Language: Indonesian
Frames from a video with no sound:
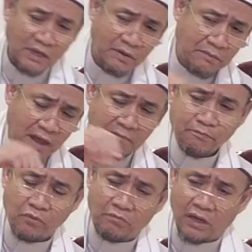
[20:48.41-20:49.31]
kita
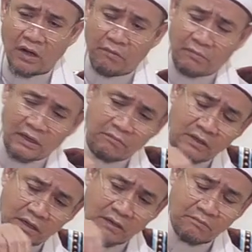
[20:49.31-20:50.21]
tidak tahu bagaimana kita
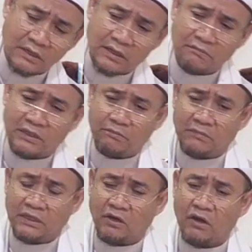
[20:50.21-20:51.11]
dapat
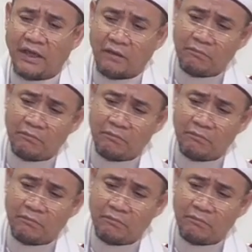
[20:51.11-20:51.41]
melepasi, ya,